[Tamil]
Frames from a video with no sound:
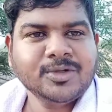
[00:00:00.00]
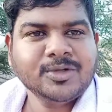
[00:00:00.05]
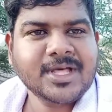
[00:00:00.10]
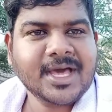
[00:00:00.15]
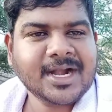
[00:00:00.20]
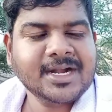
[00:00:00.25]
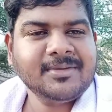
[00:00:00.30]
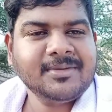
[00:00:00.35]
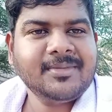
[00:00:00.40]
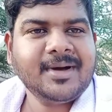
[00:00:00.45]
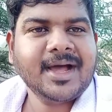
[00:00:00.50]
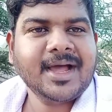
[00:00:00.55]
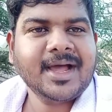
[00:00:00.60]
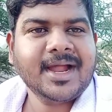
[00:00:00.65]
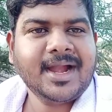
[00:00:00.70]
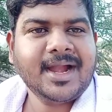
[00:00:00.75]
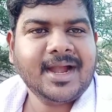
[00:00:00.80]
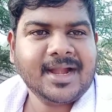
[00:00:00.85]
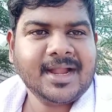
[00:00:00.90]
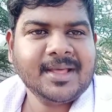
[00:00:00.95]
உதாரணமாக
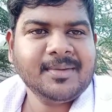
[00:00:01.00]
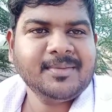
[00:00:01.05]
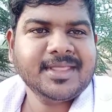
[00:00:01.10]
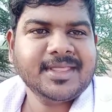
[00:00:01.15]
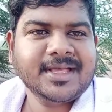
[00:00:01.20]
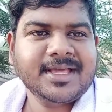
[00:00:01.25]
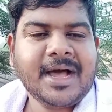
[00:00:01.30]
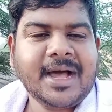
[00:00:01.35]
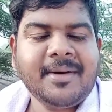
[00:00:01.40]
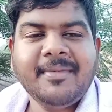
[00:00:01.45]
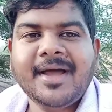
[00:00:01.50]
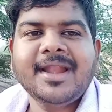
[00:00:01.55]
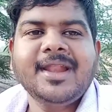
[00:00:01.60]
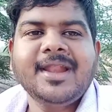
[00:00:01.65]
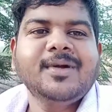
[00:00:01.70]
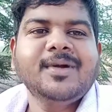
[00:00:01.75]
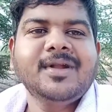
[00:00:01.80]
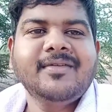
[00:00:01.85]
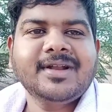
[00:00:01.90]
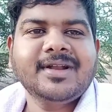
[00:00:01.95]
நமது
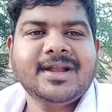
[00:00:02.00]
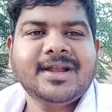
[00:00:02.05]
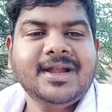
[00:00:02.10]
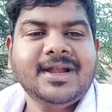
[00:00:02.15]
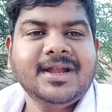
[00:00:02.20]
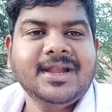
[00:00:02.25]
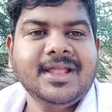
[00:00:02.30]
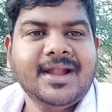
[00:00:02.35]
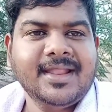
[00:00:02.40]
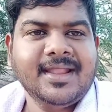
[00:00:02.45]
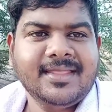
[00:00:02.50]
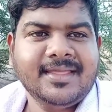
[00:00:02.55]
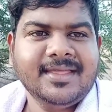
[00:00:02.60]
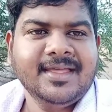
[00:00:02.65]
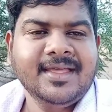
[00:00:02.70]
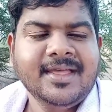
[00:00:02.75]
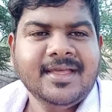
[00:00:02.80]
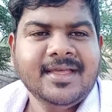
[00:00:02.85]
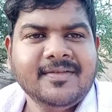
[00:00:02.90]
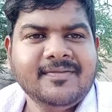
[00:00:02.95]
கிராமங்களில் உள்ளவர்கள் அல்லது
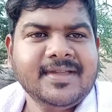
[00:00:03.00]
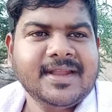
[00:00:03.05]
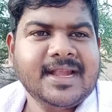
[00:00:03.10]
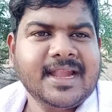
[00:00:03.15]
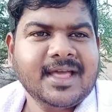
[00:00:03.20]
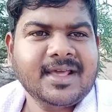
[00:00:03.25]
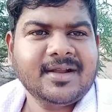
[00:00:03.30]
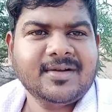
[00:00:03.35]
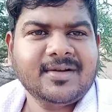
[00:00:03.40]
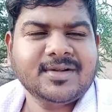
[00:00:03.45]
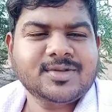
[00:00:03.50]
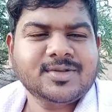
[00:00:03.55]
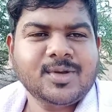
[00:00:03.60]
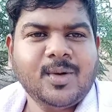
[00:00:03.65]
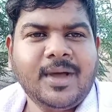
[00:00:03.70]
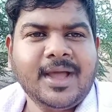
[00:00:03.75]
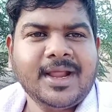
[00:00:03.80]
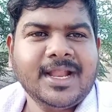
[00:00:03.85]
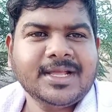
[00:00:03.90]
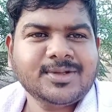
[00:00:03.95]
வீட்டில் இருக்கிறவங்க
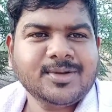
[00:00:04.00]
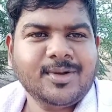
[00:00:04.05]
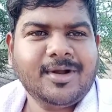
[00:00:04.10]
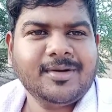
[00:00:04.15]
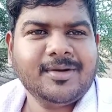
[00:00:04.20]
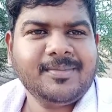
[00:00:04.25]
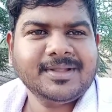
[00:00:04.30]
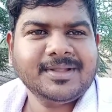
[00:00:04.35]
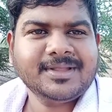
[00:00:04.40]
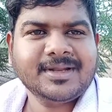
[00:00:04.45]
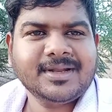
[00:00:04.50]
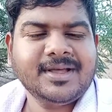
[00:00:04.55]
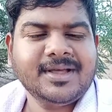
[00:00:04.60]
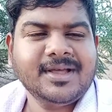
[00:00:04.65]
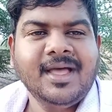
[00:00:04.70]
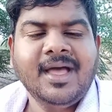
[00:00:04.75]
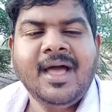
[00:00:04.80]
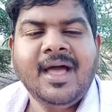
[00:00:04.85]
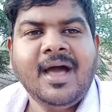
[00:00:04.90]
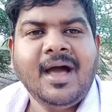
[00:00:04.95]
சொல்லுவாங்க என்ன சொல்லுவாங்கன்னு பார்த்தோன்னா
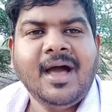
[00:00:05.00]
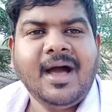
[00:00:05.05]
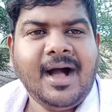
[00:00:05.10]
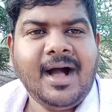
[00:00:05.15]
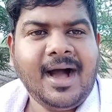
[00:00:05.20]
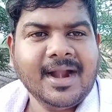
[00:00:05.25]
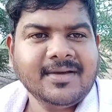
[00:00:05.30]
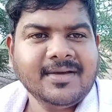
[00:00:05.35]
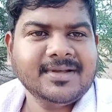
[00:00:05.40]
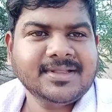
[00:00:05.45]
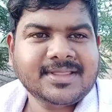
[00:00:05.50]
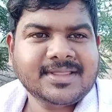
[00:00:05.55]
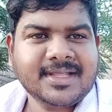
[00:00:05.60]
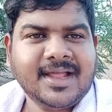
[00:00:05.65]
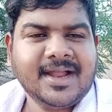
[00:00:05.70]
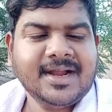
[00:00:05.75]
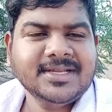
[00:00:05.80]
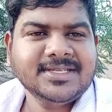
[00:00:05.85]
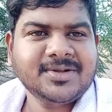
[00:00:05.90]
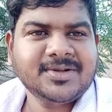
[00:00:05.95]

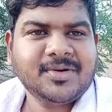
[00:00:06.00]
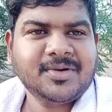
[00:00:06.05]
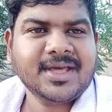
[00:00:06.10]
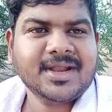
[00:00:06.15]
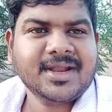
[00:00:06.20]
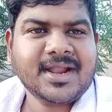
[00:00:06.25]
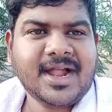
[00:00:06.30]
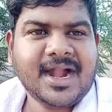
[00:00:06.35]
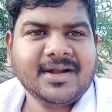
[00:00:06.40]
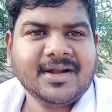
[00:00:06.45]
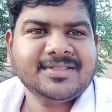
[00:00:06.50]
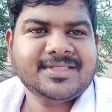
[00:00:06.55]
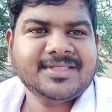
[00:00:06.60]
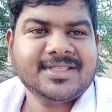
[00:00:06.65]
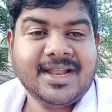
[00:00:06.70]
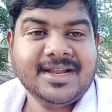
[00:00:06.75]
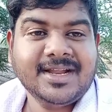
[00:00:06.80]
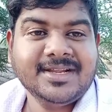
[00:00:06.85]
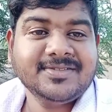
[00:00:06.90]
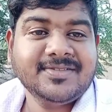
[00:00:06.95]
ஆணவத்தில் அழிஞ்சனோட
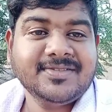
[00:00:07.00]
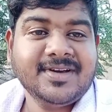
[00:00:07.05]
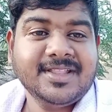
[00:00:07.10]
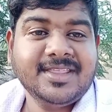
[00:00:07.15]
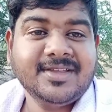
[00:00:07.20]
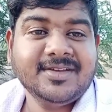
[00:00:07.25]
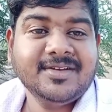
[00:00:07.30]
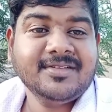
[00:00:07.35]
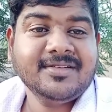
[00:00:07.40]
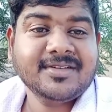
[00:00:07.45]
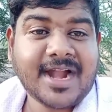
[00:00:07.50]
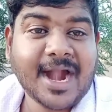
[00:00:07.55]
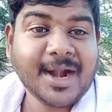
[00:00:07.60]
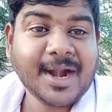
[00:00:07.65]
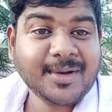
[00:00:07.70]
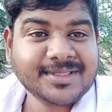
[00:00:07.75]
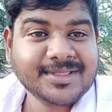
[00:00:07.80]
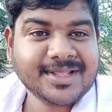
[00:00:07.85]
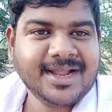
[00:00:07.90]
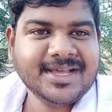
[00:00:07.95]
ராணுவத்தில் அழிஞ்சவன் அதிகம்
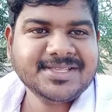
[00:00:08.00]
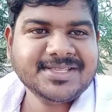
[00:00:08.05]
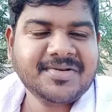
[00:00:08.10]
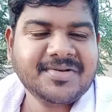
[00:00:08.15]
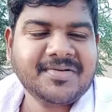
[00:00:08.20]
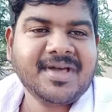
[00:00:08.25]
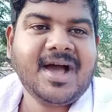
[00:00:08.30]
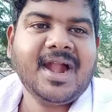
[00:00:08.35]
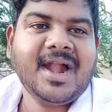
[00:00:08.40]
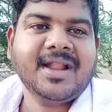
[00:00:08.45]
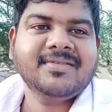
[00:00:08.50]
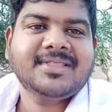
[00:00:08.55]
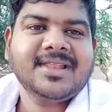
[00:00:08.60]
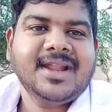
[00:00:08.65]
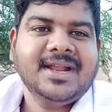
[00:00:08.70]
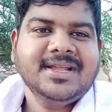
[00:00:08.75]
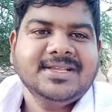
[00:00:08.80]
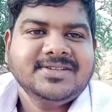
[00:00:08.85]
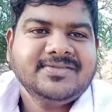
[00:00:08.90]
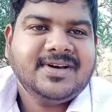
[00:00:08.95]
ராணுவத்தில் அழிஞ்சனோட
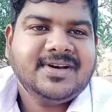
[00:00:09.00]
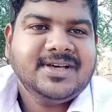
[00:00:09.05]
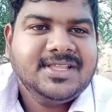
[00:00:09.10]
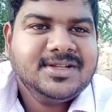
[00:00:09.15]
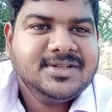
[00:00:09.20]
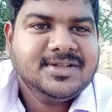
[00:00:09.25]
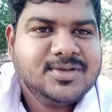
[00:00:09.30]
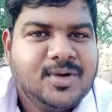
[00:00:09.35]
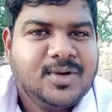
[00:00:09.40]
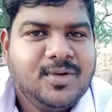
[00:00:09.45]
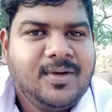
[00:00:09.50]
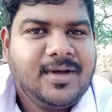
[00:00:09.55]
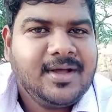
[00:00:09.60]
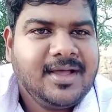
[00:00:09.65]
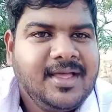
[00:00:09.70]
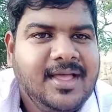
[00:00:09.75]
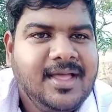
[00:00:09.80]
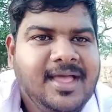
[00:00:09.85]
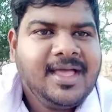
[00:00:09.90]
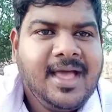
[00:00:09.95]
ஆணவத்தில் அழிஞ்சவன் அதிகம்னு
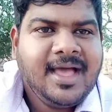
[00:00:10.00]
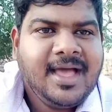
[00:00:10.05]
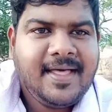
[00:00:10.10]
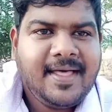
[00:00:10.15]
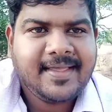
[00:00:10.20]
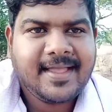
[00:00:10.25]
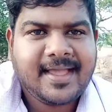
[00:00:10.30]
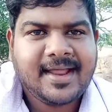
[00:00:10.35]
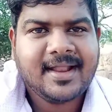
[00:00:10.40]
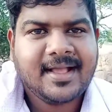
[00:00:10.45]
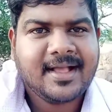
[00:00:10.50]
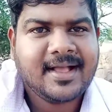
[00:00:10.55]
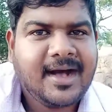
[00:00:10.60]
சொல்லுவாங்க அதுக்கான